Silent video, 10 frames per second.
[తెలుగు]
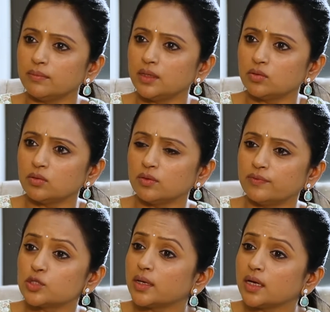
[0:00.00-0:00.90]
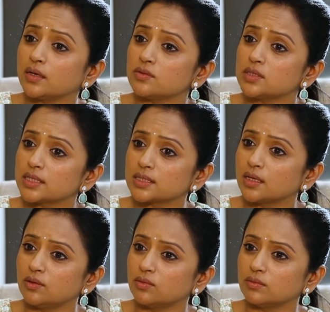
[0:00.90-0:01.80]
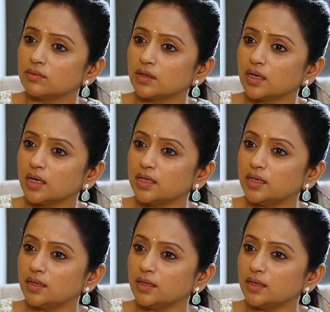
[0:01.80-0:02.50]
మీరు విశ్వనగరం చేస్తాను అని